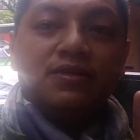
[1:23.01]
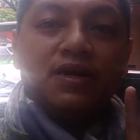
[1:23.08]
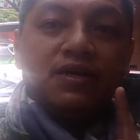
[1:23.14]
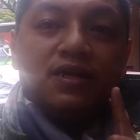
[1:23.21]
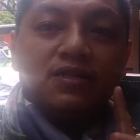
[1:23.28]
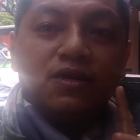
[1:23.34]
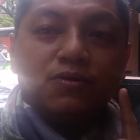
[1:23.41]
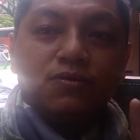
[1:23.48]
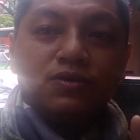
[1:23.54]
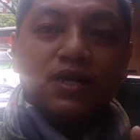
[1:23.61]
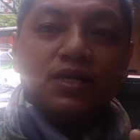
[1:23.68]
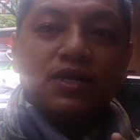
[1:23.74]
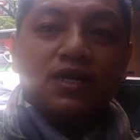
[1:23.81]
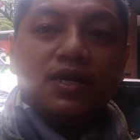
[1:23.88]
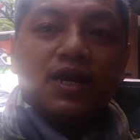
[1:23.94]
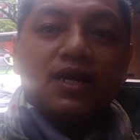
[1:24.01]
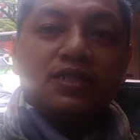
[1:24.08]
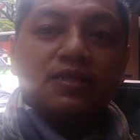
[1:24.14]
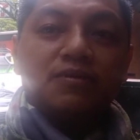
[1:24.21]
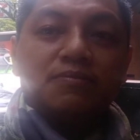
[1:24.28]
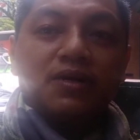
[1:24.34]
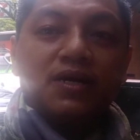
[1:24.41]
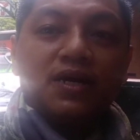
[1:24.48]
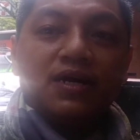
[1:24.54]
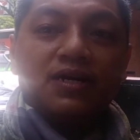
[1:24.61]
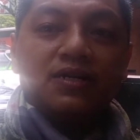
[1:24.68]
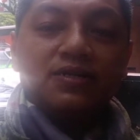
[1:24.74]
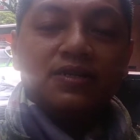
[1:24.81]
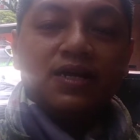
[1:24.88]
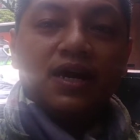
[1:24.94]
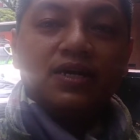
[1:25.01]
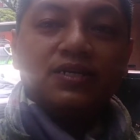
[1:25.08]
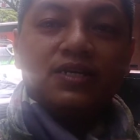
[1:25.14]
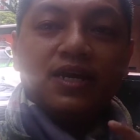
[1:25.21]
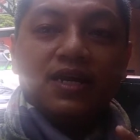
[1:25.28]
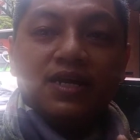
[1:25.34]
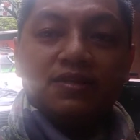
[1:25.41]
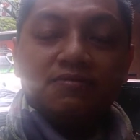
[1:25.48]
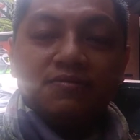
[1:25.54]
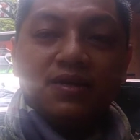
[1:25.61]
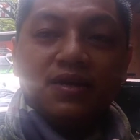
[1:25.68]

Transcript: na kinatakutan ng lahat ng mga taga-Israelit.